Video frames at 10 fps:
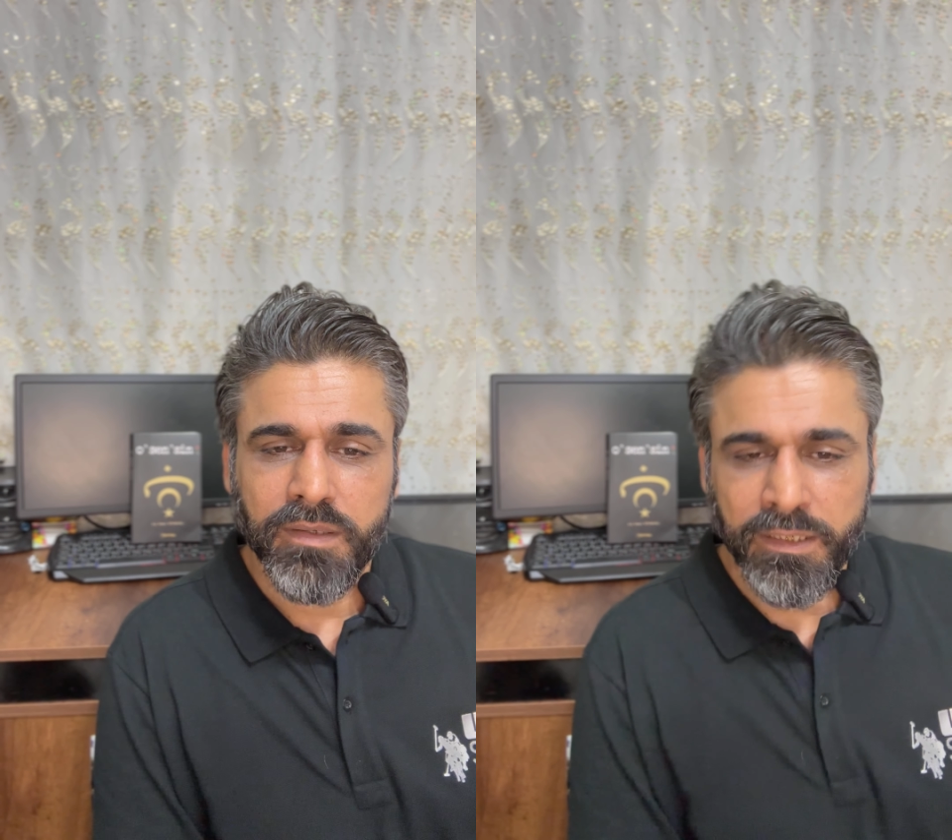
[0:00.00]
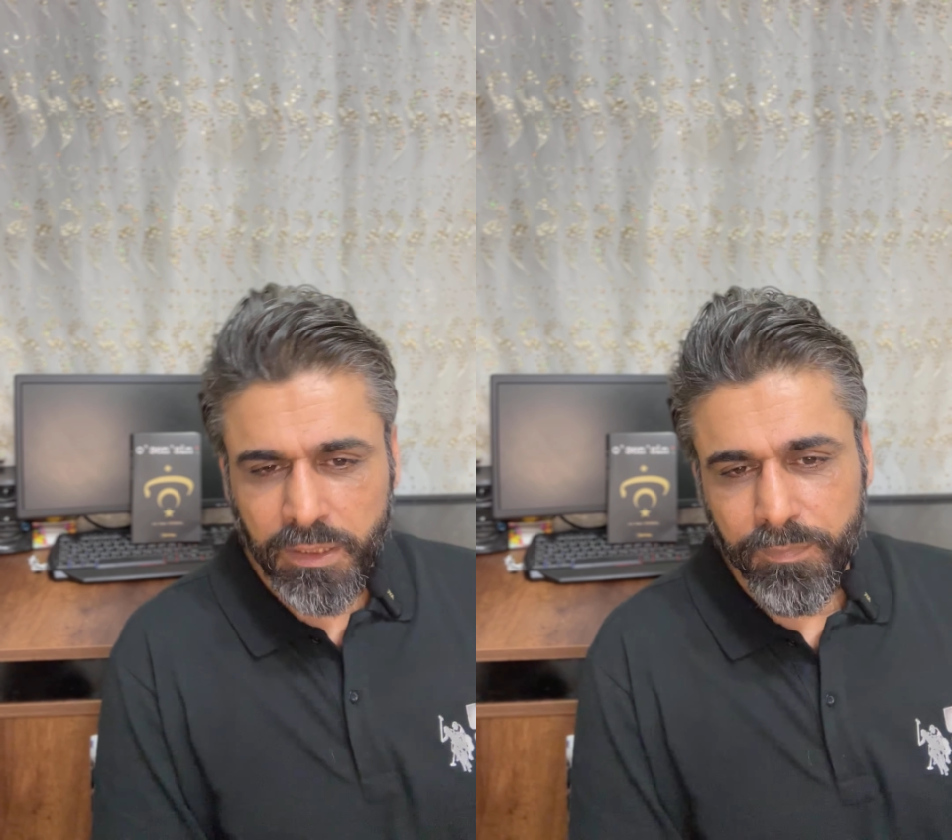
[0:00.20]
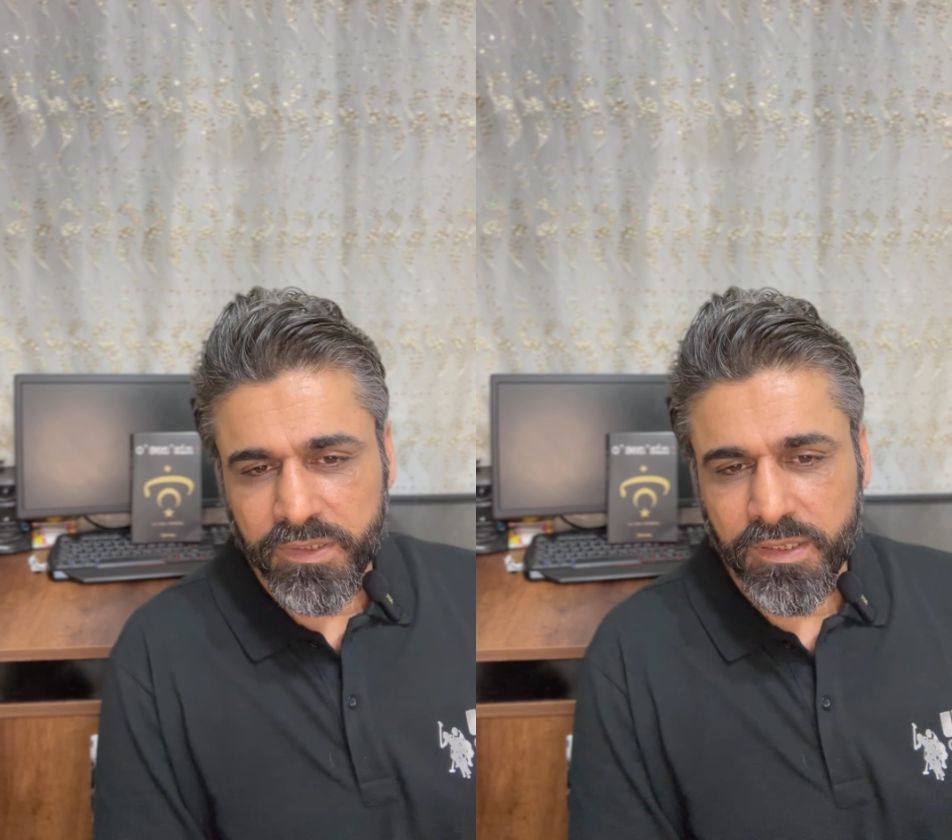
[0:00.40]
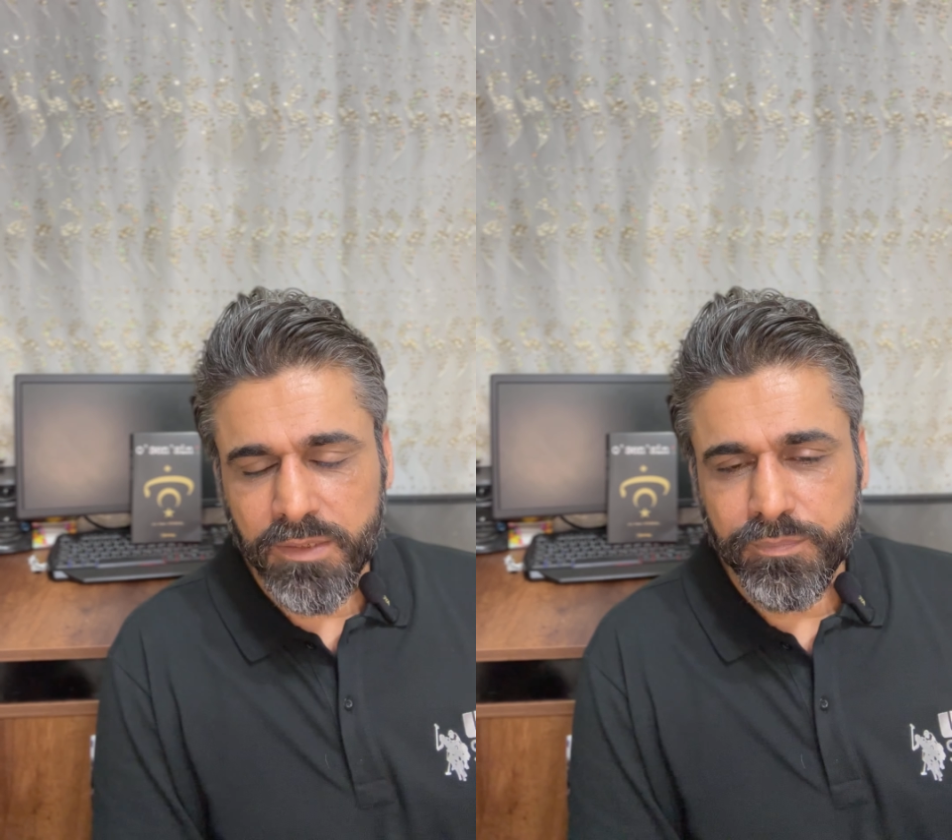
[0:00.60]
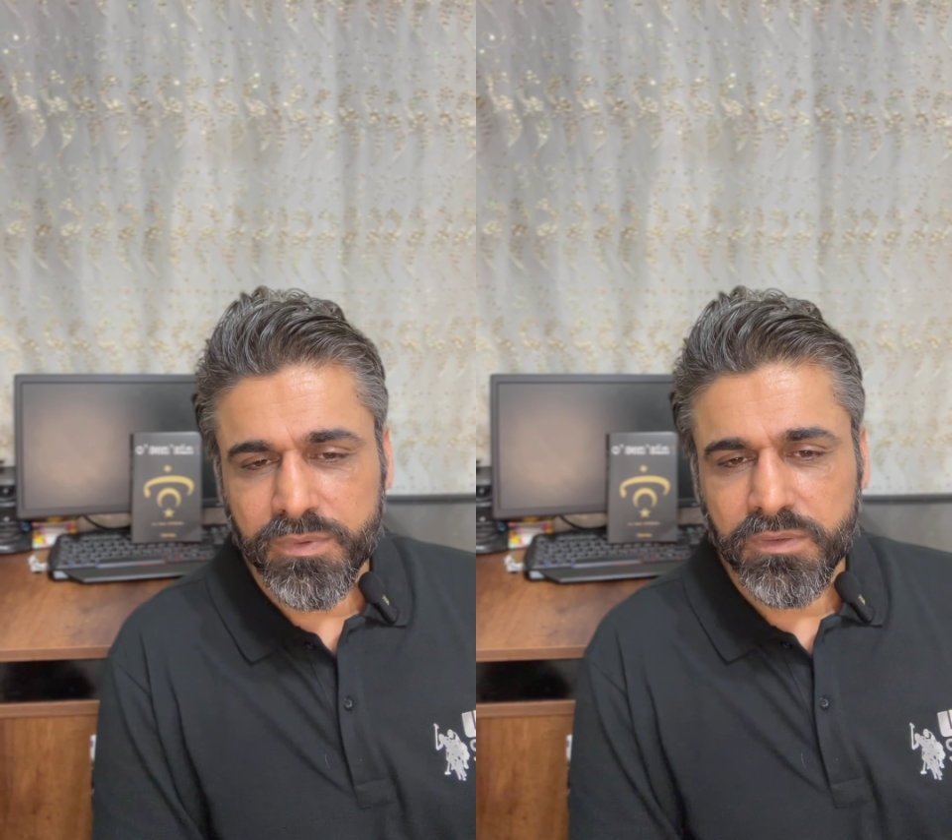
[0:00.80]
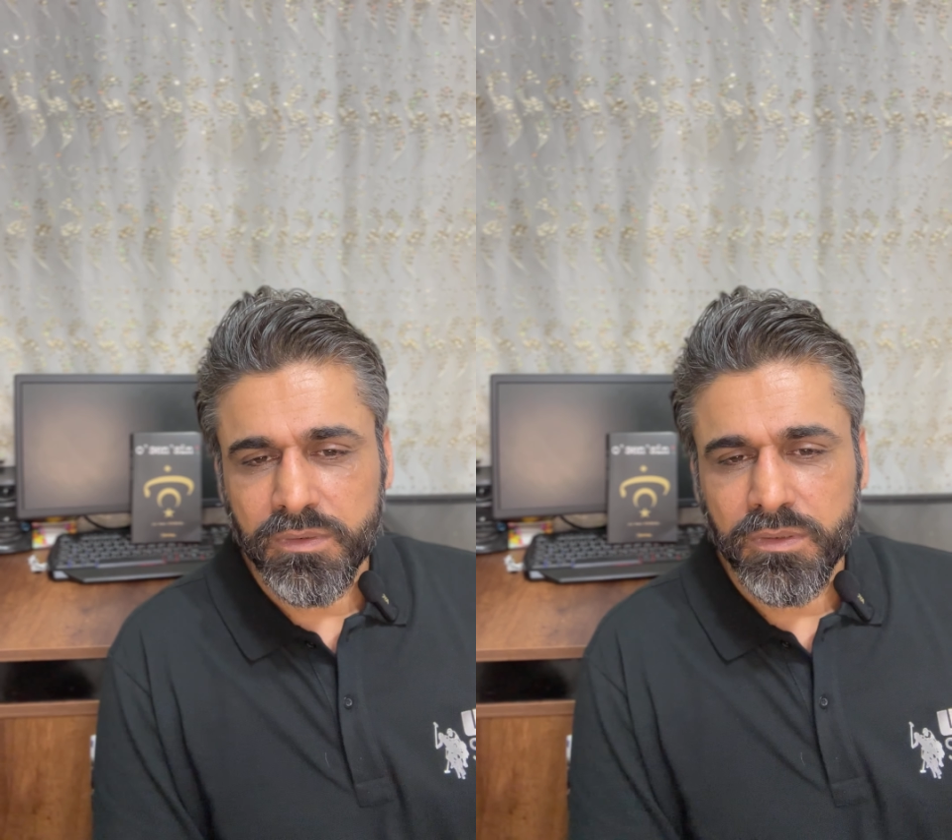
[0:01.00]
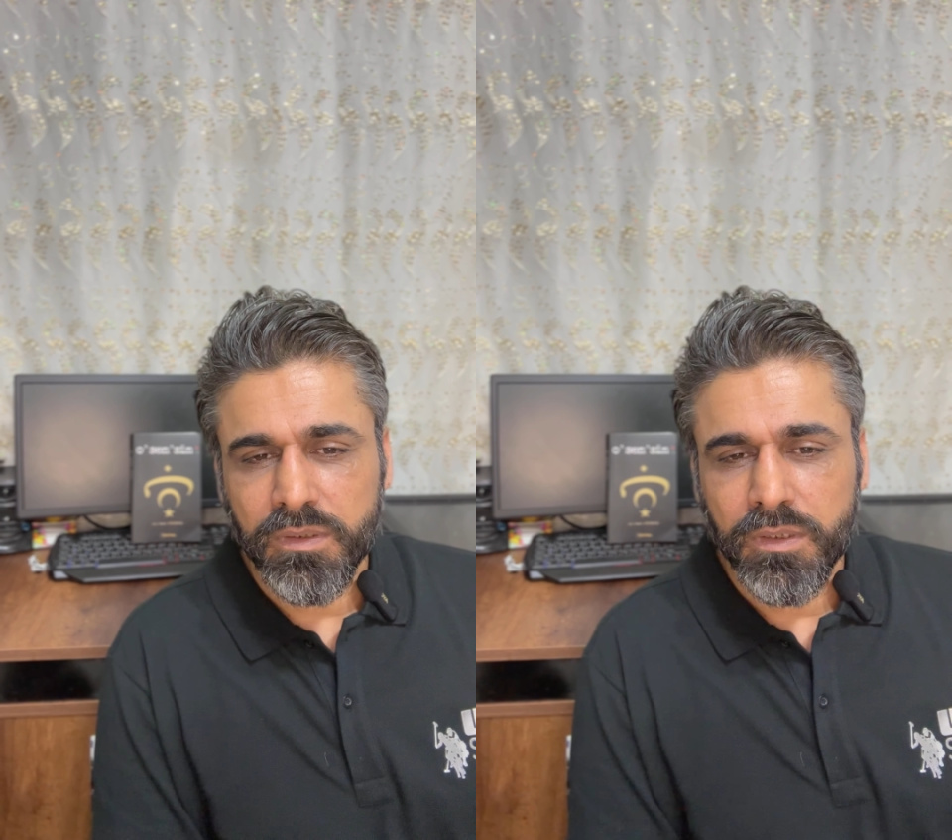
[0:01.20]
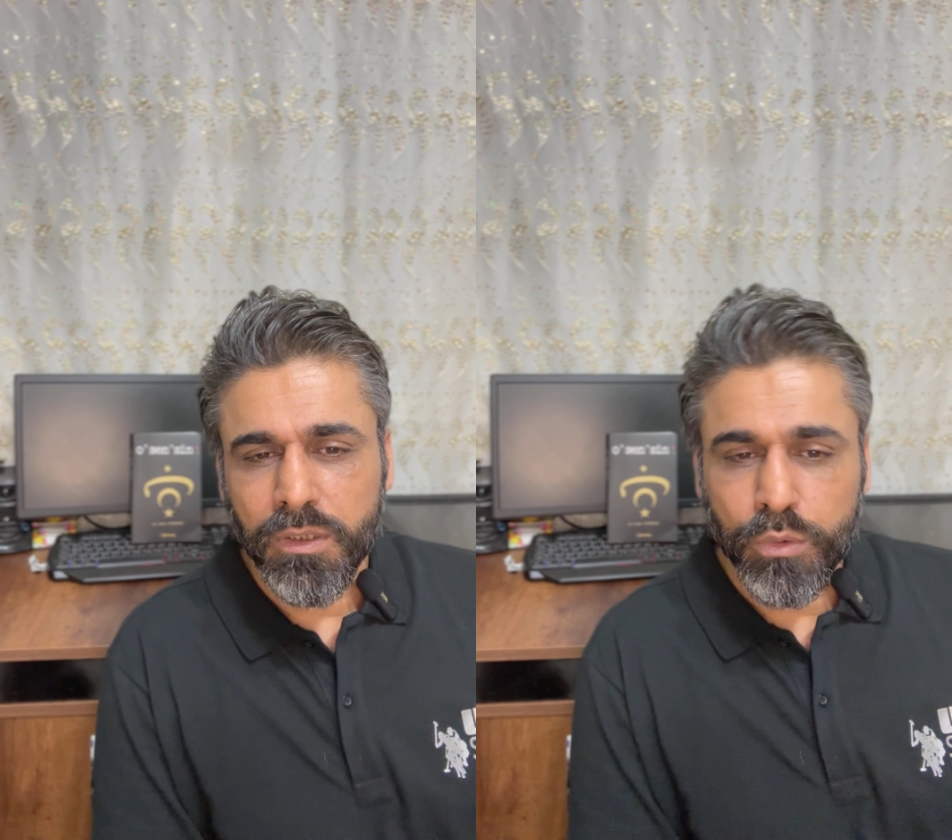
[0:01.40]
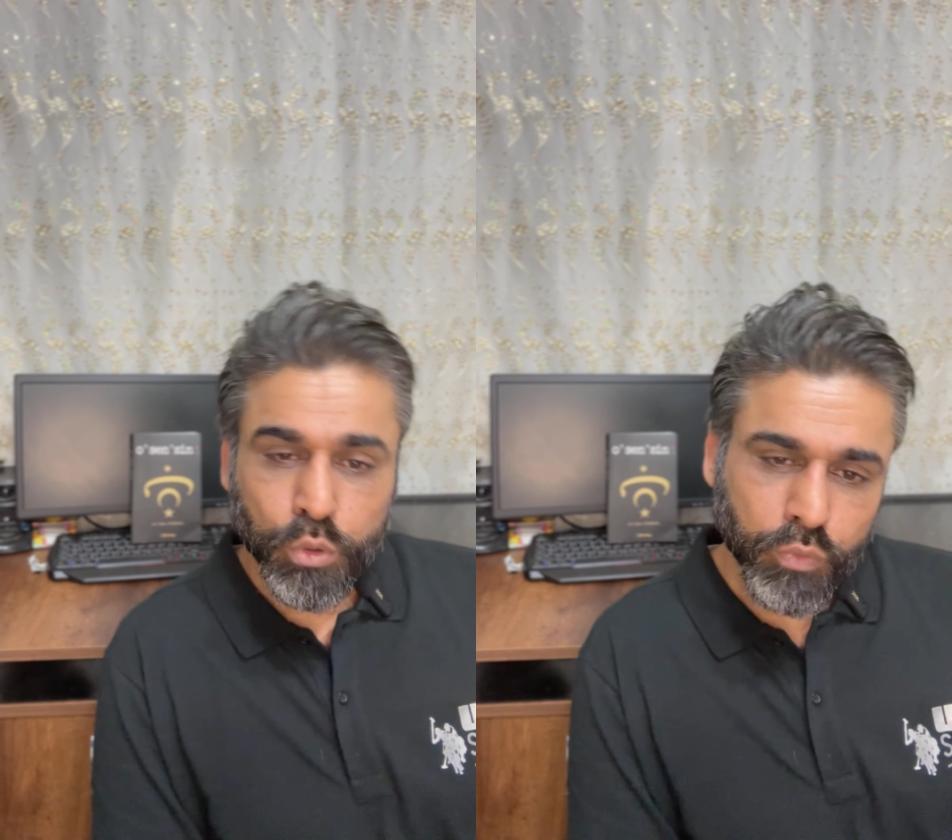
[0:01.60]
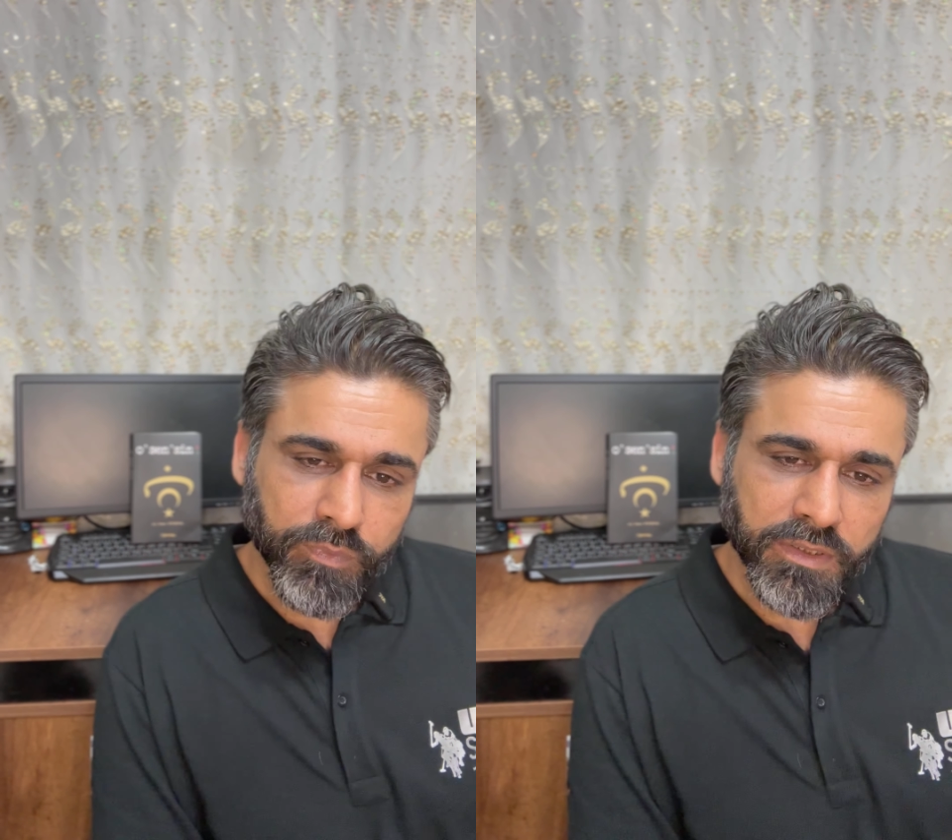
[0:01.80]
Edeple gelip
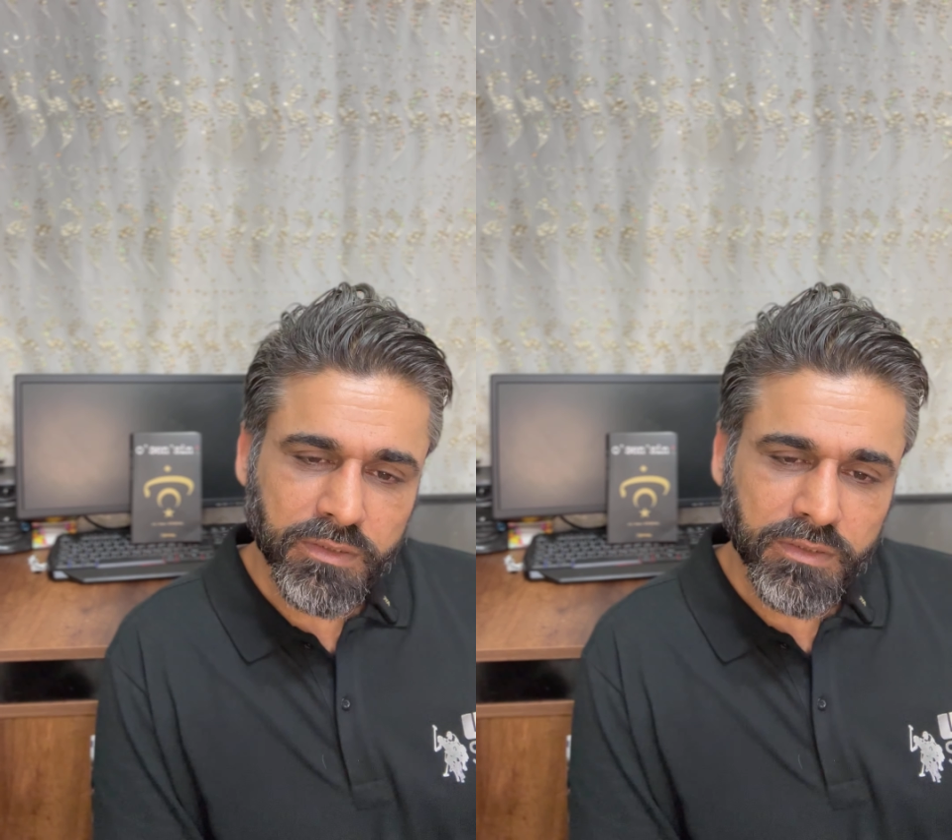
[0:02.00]
lütufla